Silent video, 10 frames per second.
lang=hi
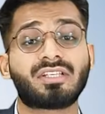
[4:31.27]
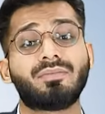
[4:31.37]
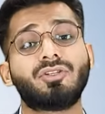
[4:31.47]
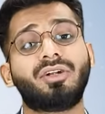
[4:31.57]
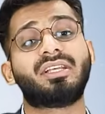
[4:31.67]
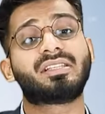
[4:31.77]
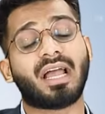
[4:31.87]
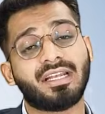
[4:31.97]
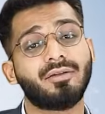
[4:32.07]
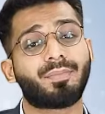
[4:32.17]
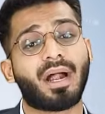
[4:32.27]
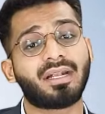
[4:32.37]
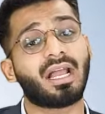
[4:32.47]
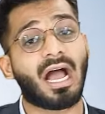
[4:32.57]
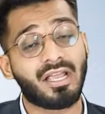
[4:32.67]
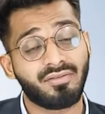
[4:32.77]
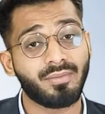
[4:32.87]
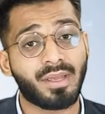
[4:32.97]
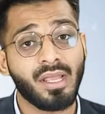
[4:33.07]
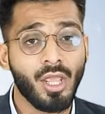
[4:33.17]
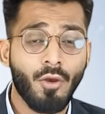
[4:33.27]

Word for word: इसमें जो डिज़ाइनिंग पार्ट है हाईवे में